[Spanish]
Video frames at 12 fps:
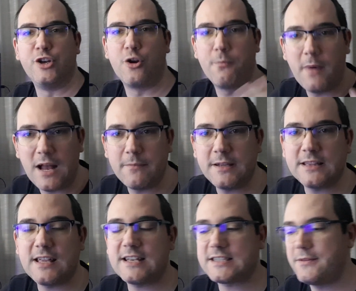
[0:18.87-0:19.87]

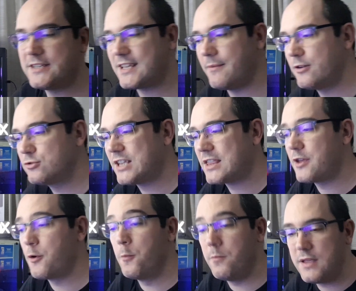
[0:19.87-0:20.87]
Normalmente ya sabéis que me gusta hacer
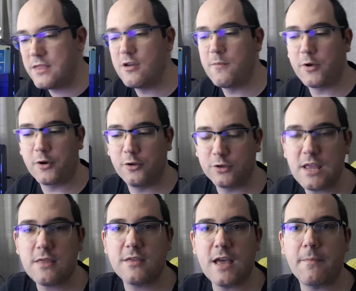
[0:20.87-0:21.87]
un vídeo por
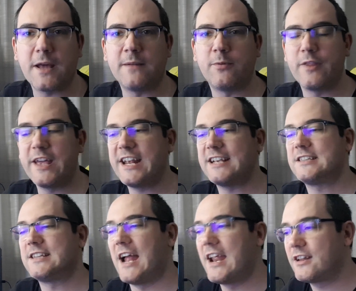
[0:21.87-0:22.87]
noticia para poder
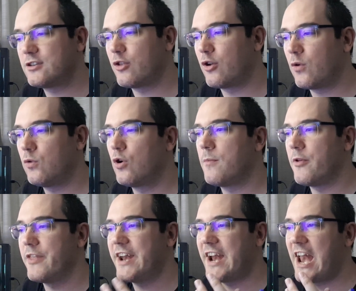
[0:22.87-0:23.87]
extraer de todo el jugo,
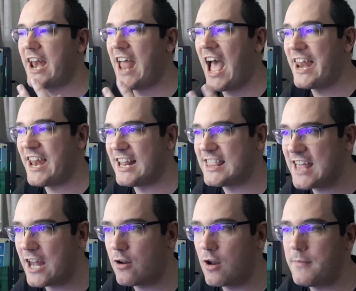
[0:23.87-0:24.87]
poder
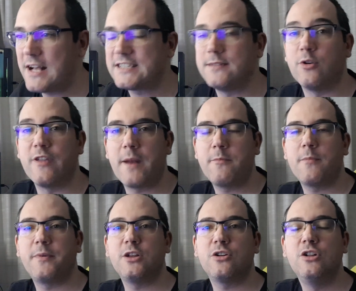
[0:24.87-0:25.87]
analizarlo al máximo y dar mi
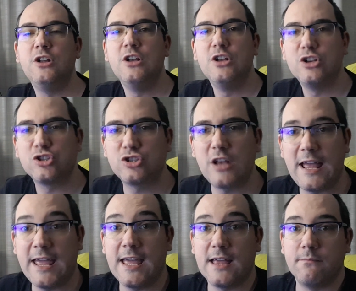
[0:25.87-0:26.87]
opinión
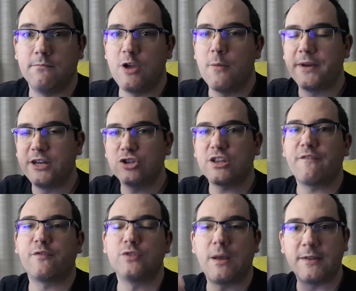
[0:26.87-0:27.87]
eh, mi opinión tan
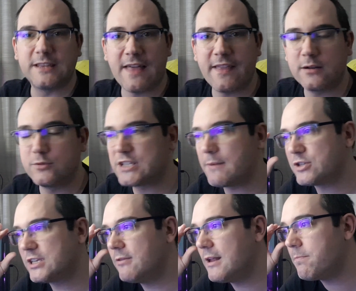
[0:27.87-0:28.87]
fundamentada como sea
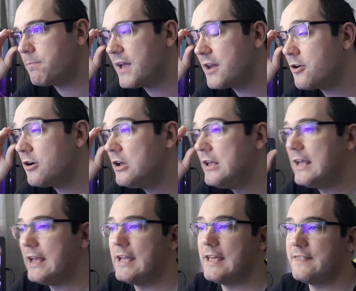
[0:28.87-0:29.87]
posible, pero
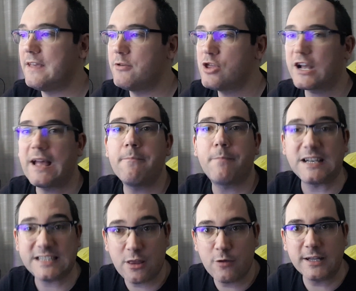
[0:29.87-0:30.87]
eh, debido a que han
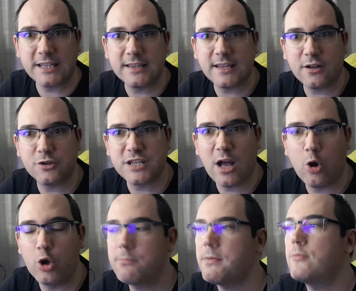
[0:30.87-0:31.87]
pasado bastantes cosas
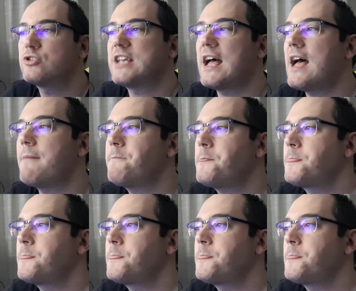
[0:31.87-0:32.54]
hoy, vamos a